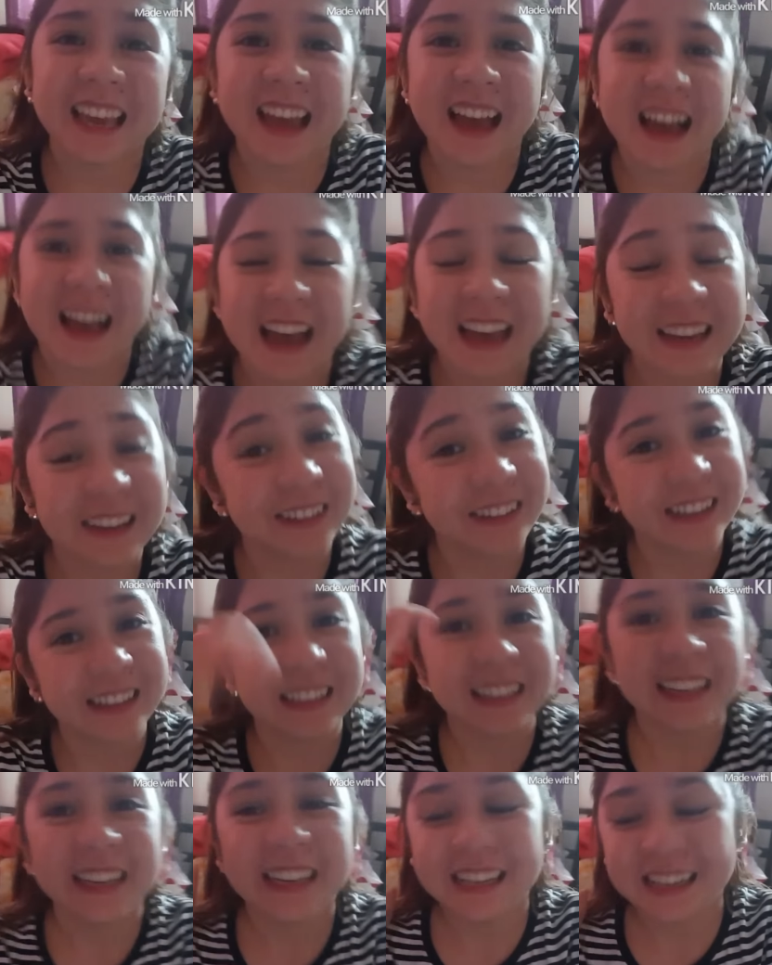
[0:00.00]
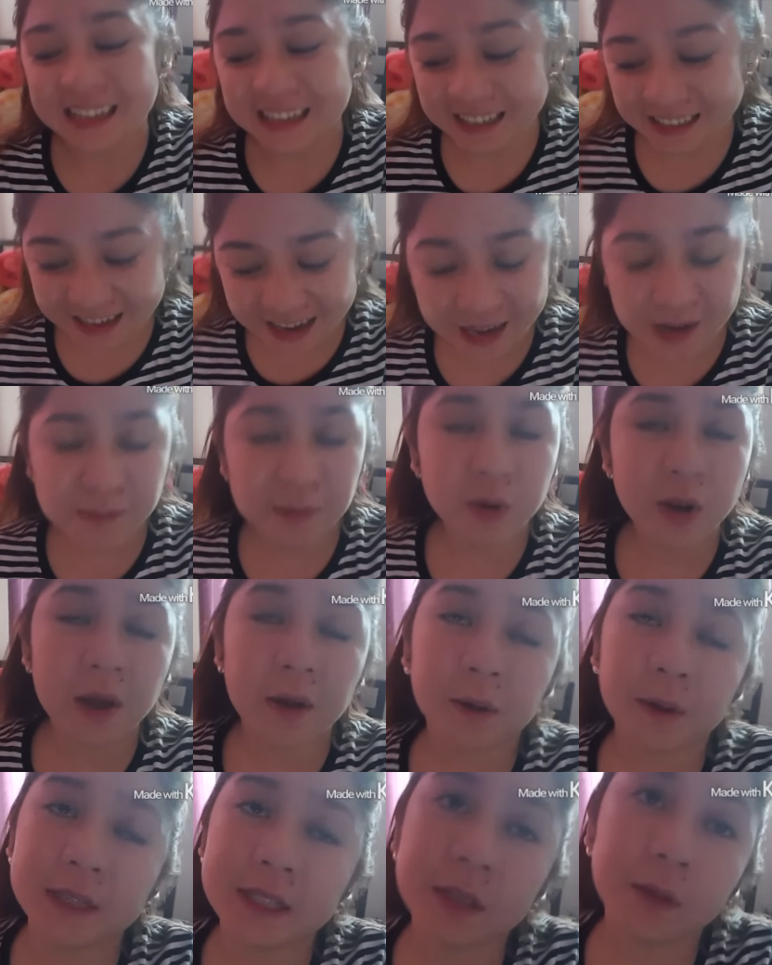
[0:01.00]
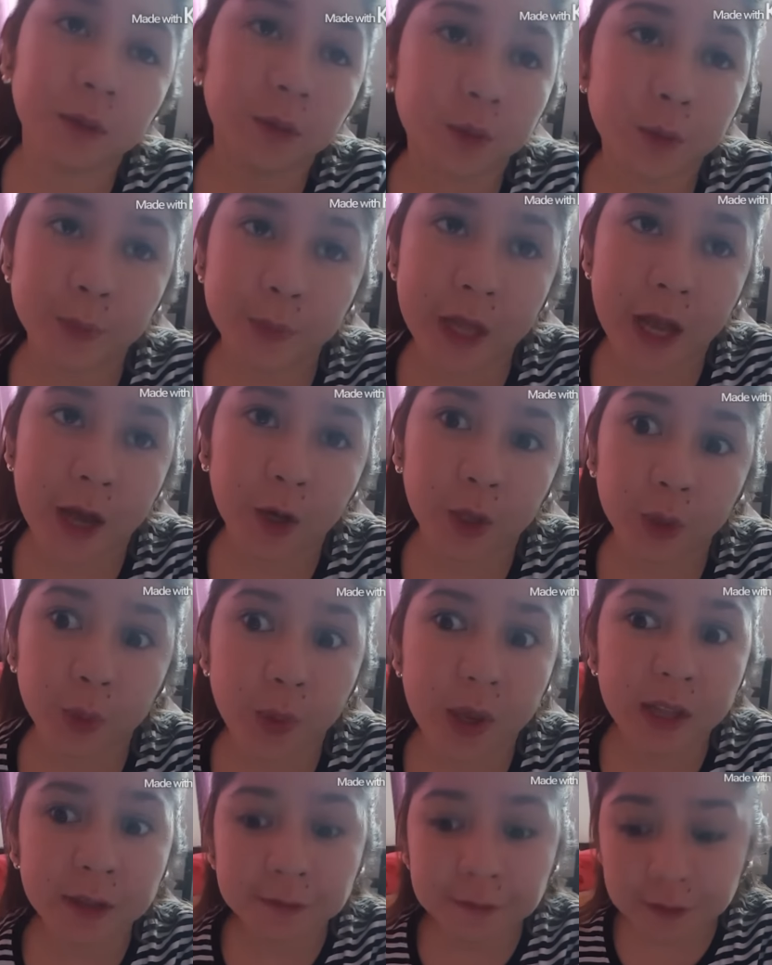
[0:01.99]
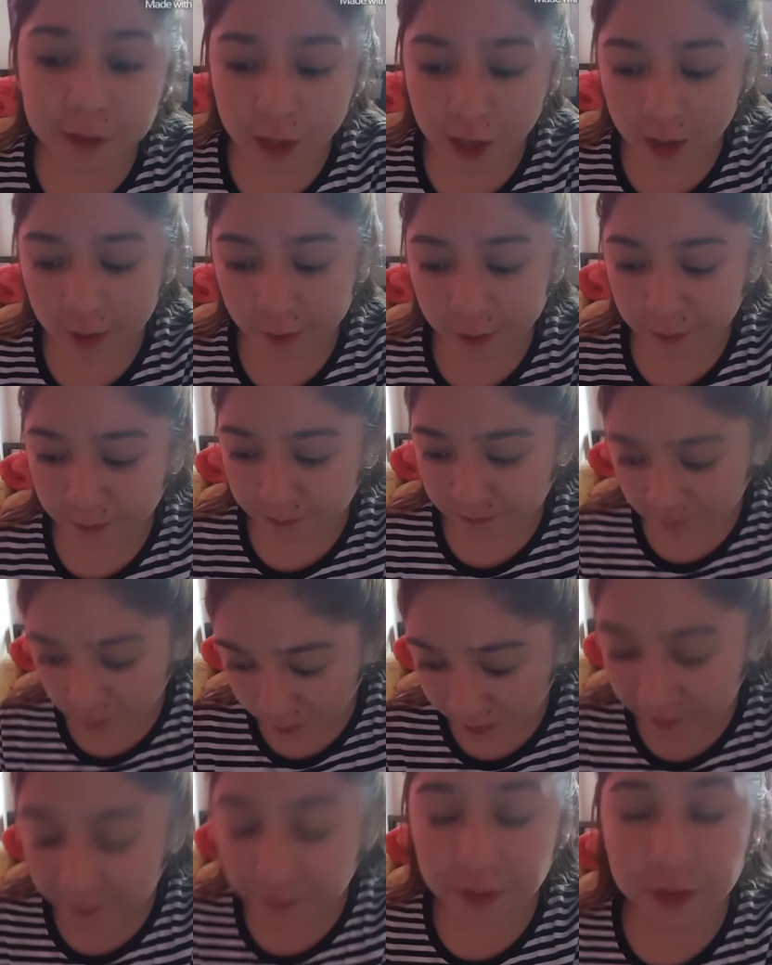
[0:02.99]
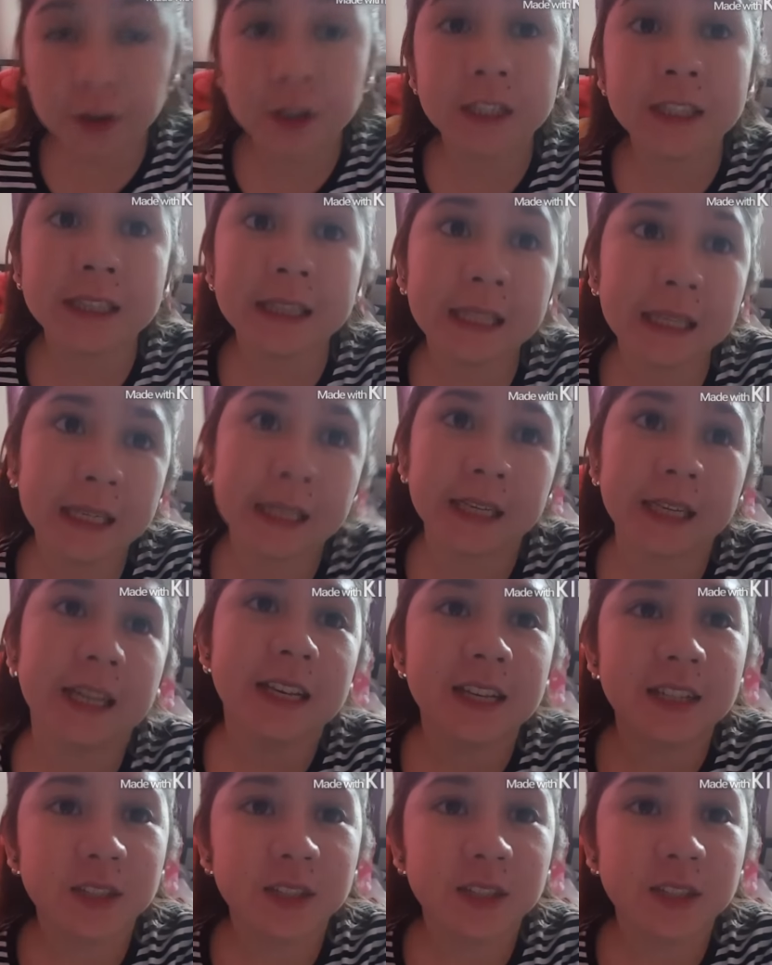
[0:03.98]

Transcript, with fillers: Kaya, ayun. Kain muna ako kasi gutom na ako. 12 na or 12.30.